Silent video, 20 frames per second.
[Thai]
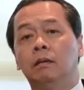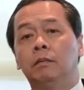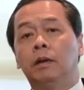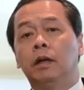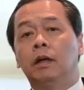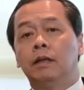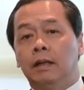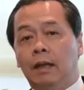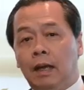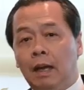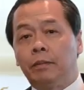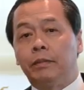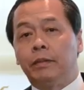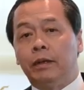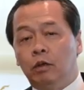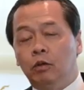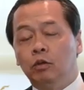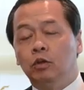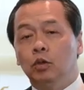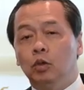มันก็ยังขับ
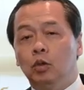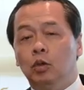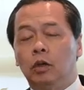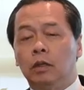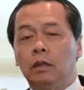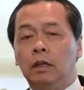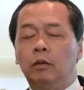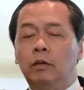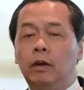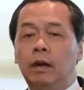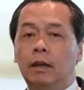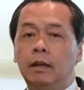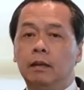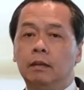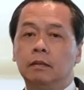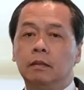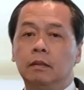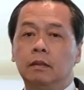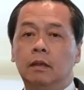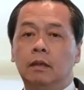เร็วอยู่แต่ว่า
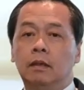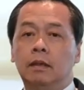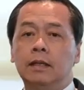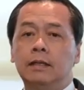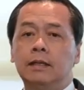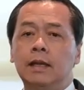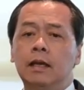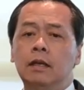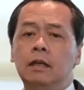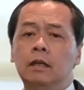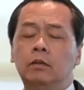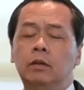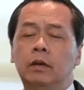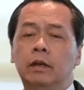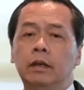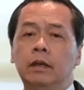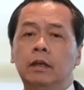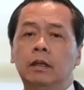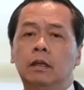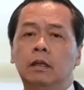ในใจนึกว่า
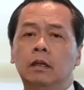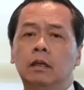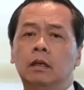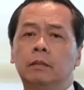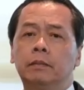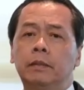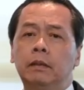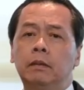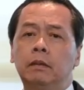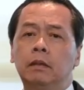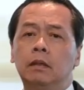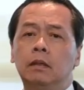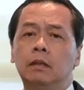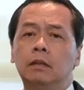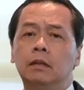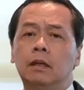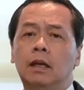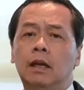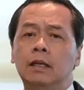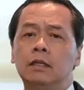เอ๊ะแล้วเกิดมัน
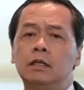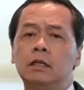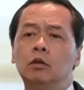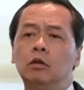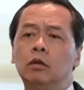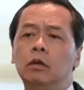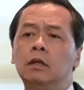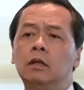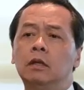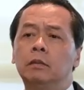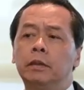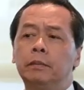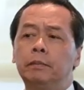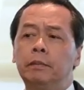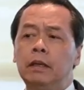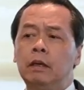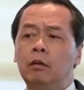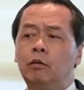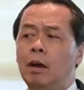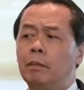อะไรสะดุดหนึ่งมัน
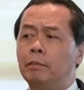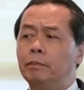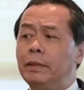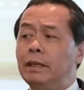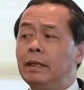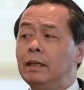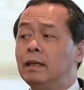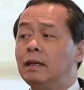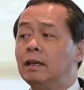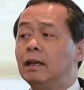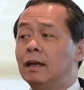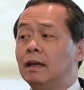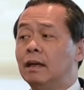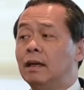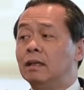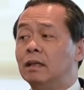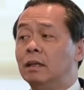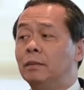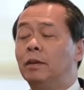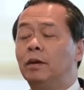พลิกคว่ำไม่เนี่ยอะ
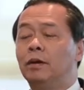ไรทำ